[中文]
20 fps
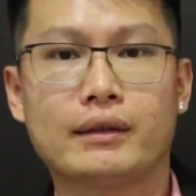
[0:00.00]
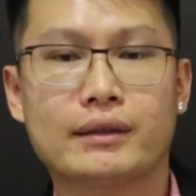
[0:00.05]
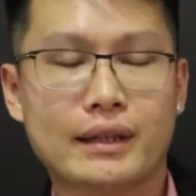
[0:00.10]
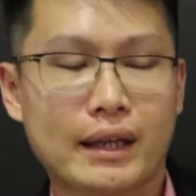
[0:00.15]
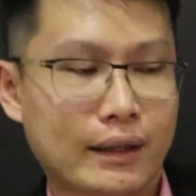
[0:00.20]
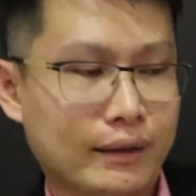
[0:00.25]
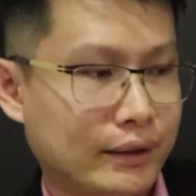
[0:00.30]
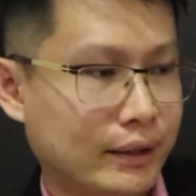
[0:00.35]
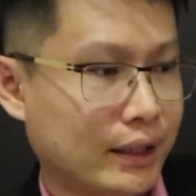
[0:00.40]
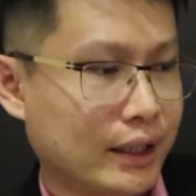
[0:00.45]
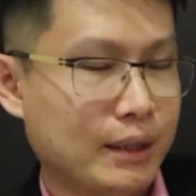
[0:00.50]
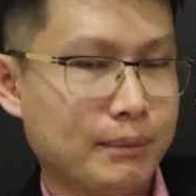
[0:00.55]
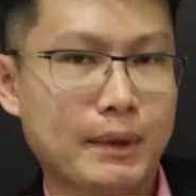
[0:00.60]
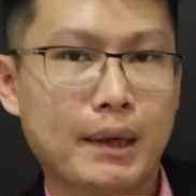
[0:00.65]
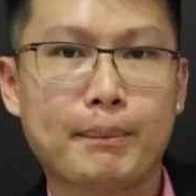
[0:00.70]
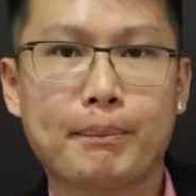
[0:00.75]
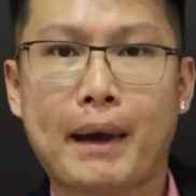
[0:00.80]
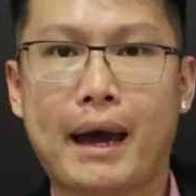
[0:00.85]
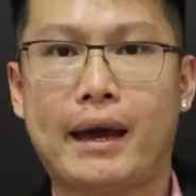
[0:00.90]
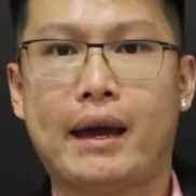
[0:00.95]
在第一
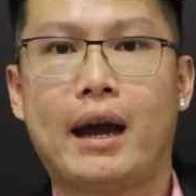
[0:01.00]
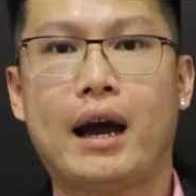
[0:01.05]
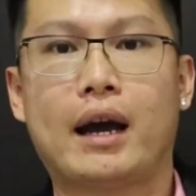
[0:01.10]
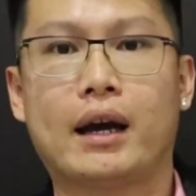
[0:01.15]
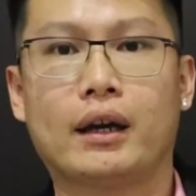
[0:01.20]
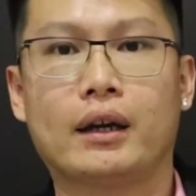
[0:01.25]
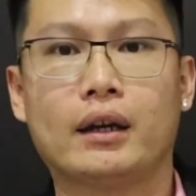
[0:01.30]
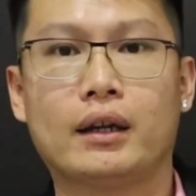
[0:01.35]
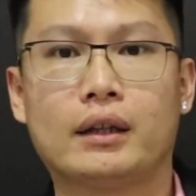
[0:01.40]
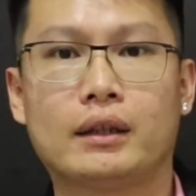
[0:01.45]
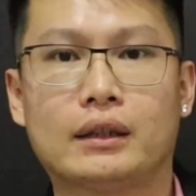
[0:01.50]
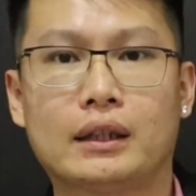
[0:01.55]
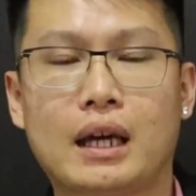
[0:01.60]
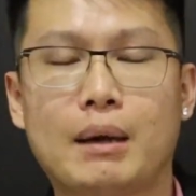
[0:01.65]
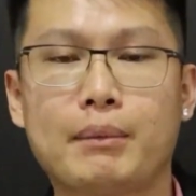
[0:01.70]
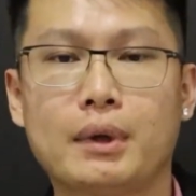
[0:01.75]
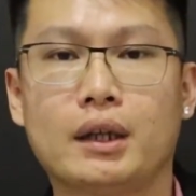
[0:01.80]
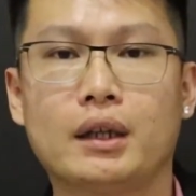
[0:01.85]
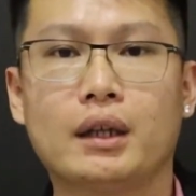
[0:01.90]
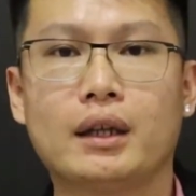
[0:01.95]
面排行，
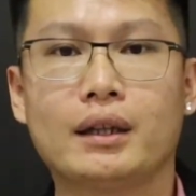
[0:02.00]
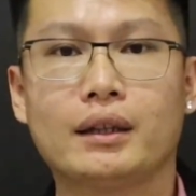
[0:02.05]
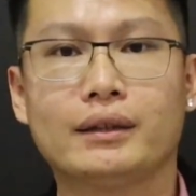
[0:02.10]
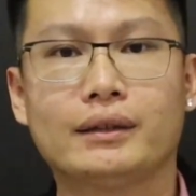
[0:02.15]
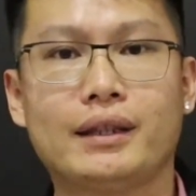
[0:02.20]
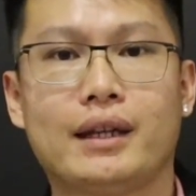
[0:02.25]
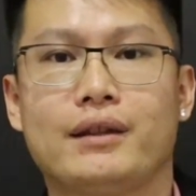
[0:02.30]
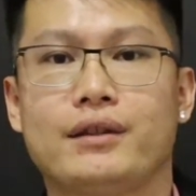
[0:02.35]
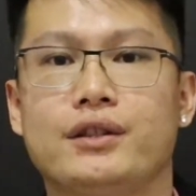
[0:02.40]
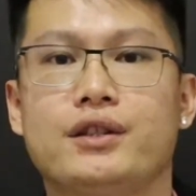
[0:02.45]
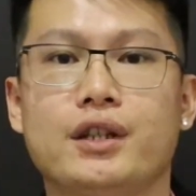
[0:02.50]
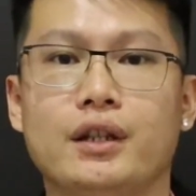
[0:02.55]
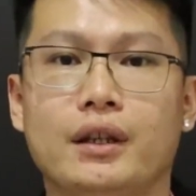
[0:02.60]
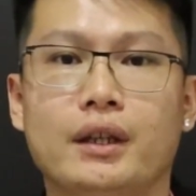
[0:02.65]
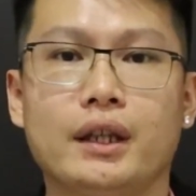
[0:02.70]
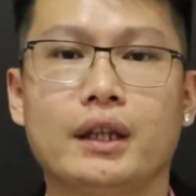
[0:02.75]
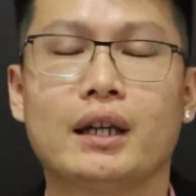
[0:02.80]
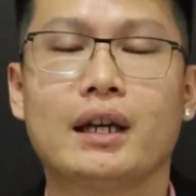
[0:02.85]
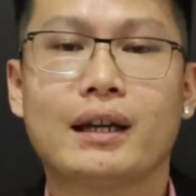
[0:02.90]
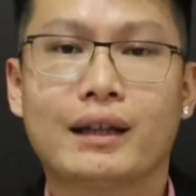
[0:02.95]
那么点击
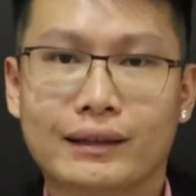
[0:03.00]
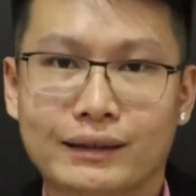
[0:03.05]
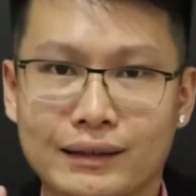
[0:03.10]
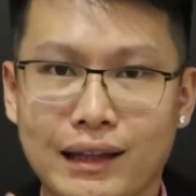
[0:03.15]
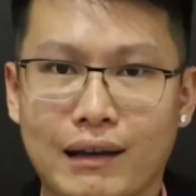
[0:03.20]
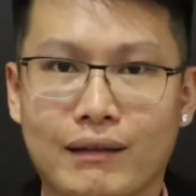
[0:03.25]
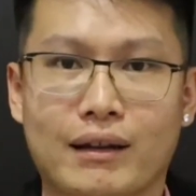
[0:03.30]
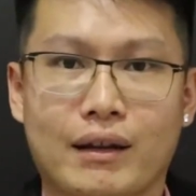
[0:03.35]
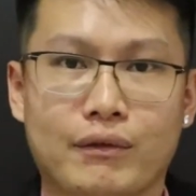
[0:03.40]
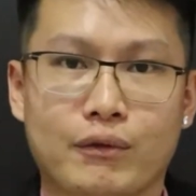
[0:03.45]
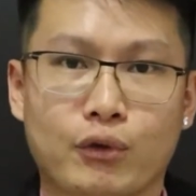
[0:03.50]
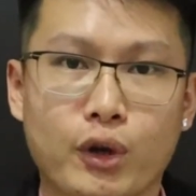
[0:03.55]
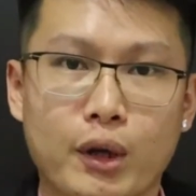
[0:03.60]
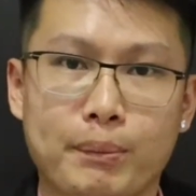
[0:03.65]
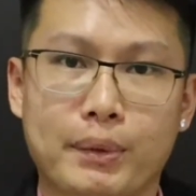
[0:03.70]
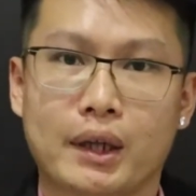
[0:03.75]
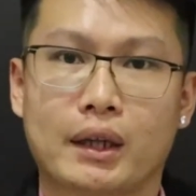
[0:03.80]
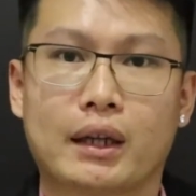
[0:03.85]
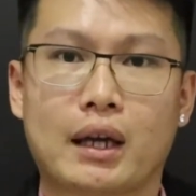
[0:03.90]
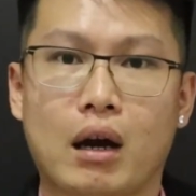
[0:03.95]
率当然会
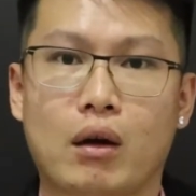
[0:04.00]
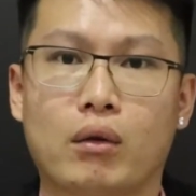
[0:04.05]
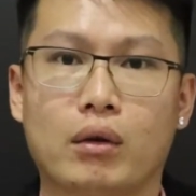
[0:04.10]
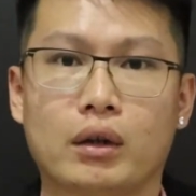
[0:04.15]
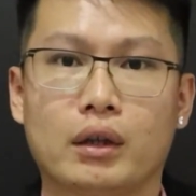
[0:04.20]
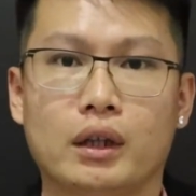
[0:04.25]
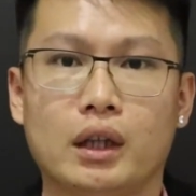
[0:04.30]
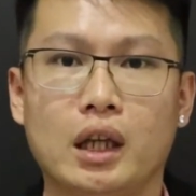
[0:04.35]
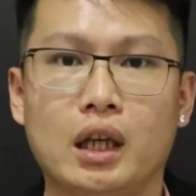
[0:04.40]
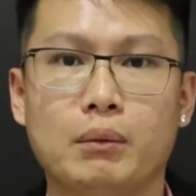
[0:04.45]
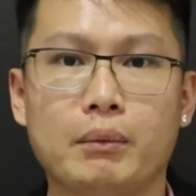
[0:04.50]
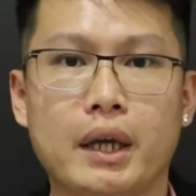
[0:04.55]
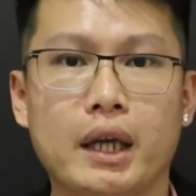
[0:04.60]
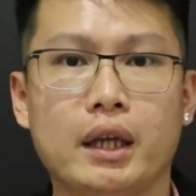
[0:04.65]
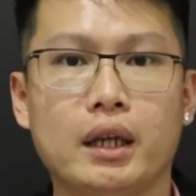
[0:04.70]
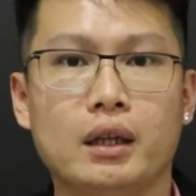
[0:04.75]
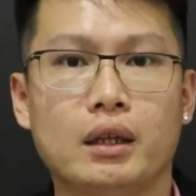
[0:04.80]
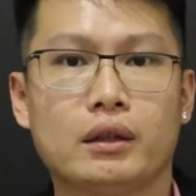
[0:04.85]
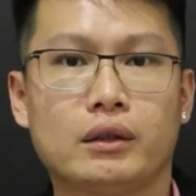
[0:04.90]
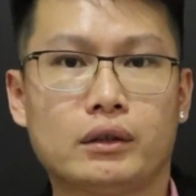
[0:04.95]
变高。因
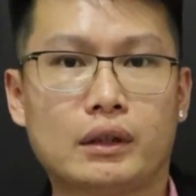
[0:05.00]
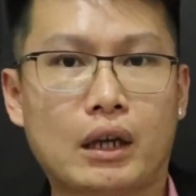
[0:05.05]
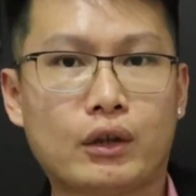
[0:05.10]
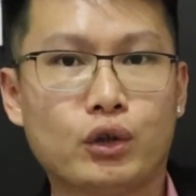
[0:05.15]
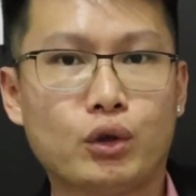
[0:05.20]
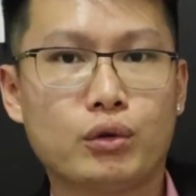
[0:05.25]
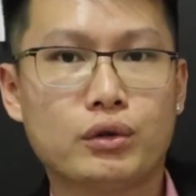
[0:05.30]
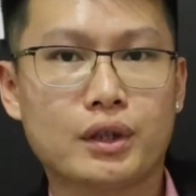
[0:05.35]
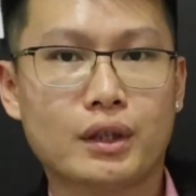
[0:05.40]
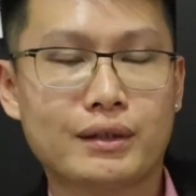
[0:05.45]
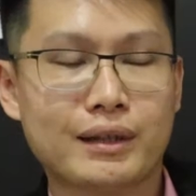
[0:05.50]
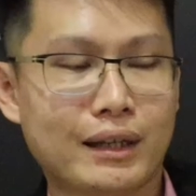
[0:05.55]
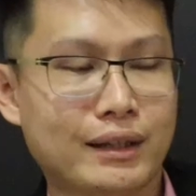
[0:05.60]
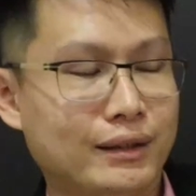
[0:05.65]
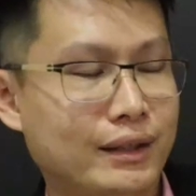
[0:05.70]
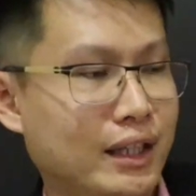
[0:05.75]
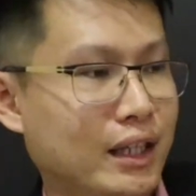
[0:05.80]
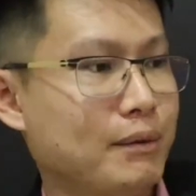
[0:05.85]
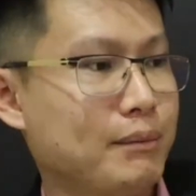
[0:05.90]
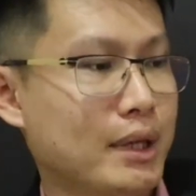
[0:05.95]
为当用户在
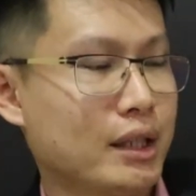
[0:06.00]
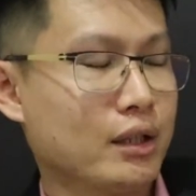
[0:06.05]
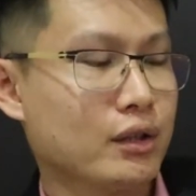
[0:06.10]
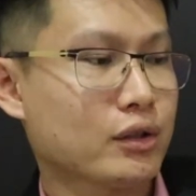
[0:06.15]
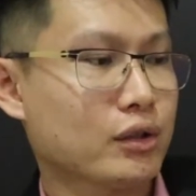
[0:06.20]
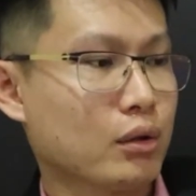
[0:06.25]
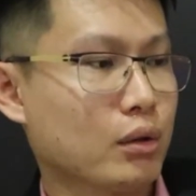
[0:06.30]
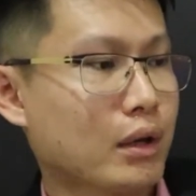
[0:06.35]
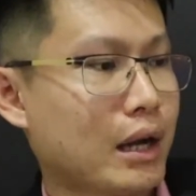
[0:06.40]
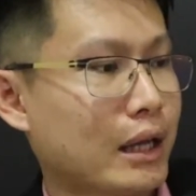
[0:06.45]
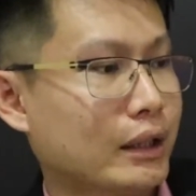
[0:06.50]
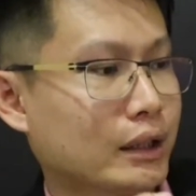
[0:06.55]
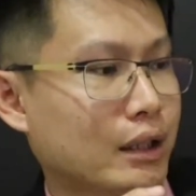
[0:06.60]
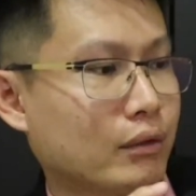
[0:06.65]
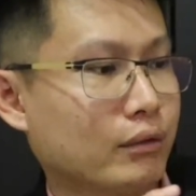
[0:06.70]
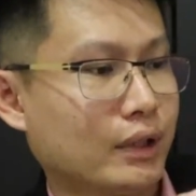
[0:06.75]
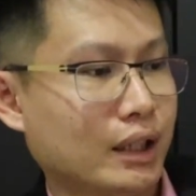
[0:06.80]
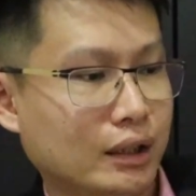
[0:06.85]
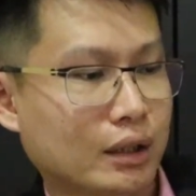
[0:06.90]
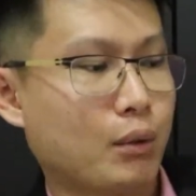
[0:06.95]
第一面的时候看
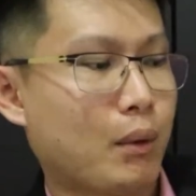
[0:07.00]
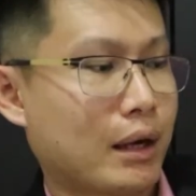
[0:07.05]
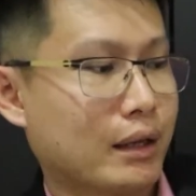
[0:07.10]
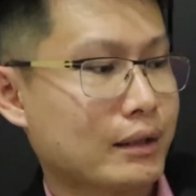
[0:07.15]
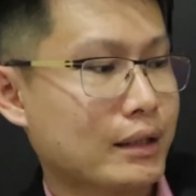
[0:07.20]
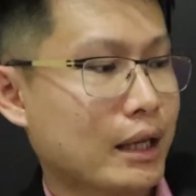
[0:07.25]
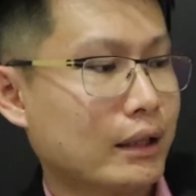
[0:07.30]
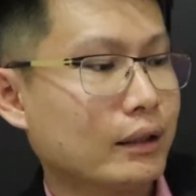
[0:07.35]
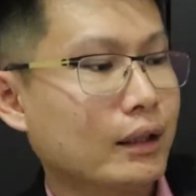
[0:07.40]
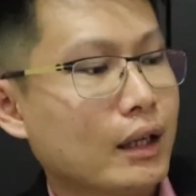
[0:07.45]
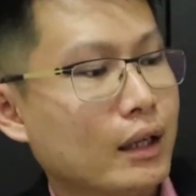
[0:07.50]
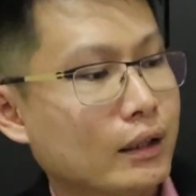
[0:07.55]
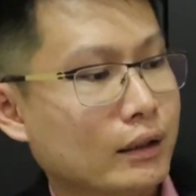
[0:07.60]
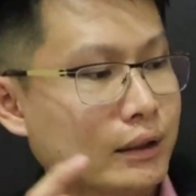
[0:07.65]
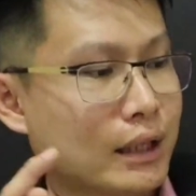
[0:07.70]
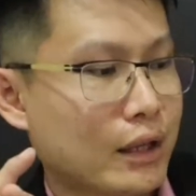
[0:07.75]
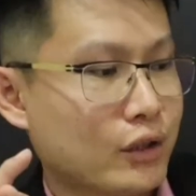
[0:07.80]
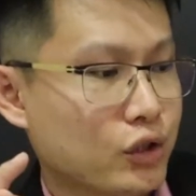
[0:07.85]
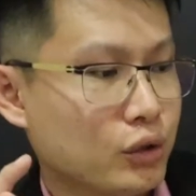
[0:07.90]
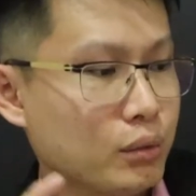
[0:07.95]
到你的网站，
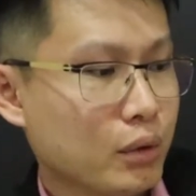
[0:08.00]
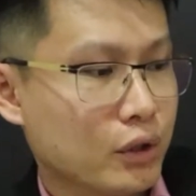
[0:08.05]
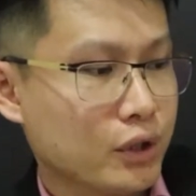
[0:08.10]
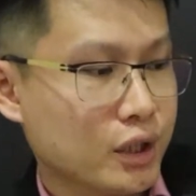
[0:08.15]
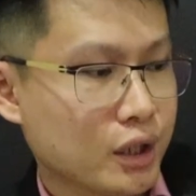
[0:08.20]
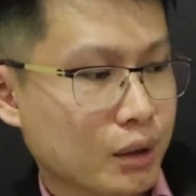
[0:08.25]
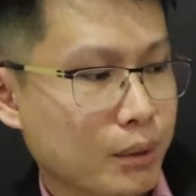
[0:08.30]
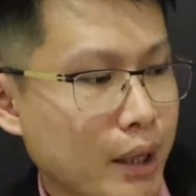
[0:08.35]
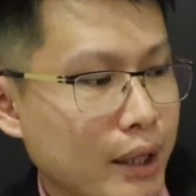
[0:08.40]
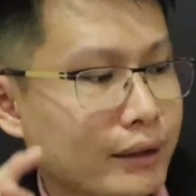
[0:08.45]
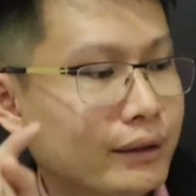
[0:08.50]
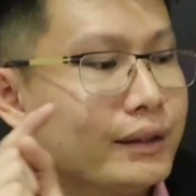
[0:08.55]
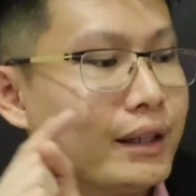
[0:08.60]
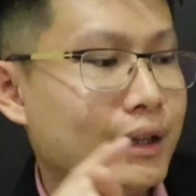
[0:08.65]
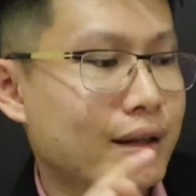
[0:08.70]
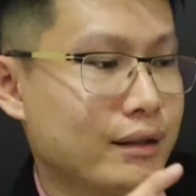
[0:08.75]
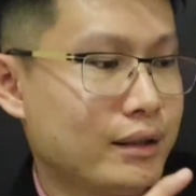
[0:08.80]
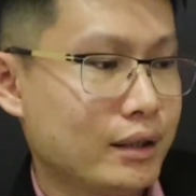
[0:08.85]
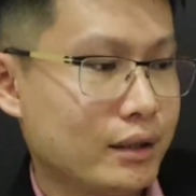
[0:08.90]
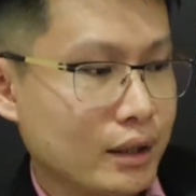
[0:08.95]
他就有机会
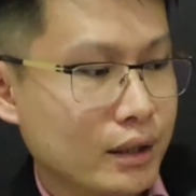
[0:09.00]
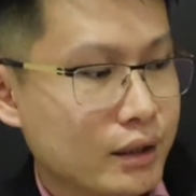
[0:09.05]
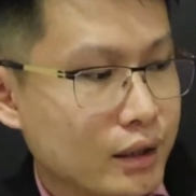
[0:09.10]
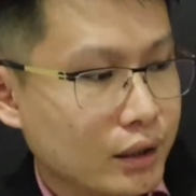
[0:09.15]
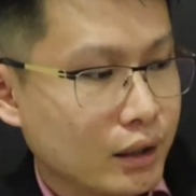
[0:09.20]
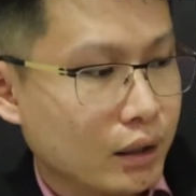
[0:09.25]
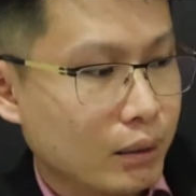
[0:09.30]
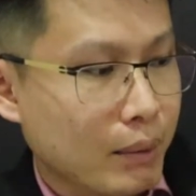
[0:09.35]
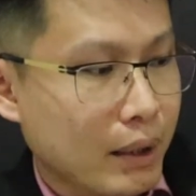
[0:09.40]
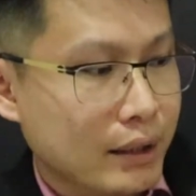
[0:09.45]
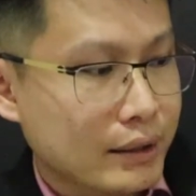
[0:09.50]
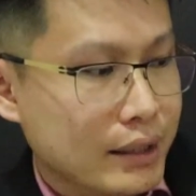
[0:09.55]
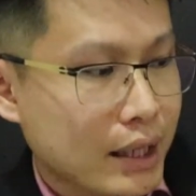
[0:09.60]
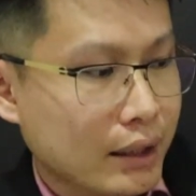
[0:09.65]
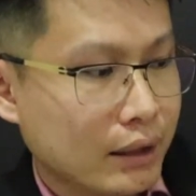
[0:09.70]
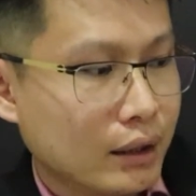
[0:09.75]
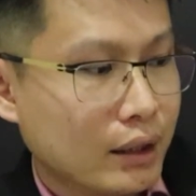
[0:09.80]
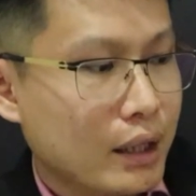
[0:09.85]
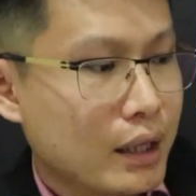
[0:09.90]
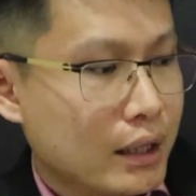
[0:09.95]
点击进去的网
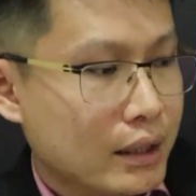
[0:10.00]
站。